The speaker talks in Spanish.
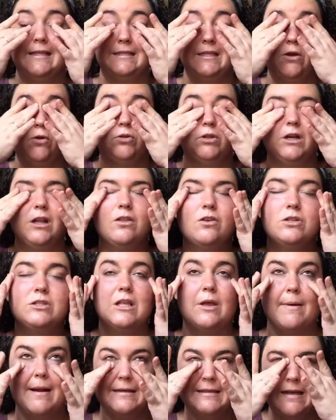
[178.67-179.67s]
desde que utilizo
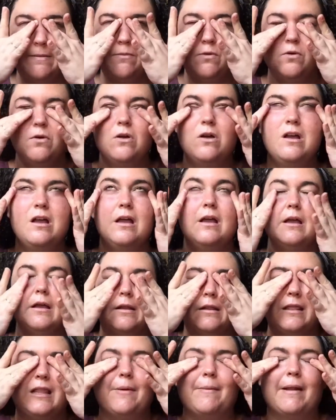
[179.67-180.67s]
este bálsamo.
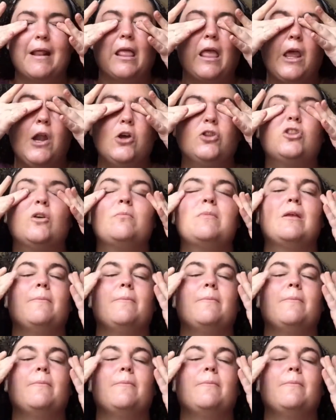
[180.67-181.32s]
De verdad que noto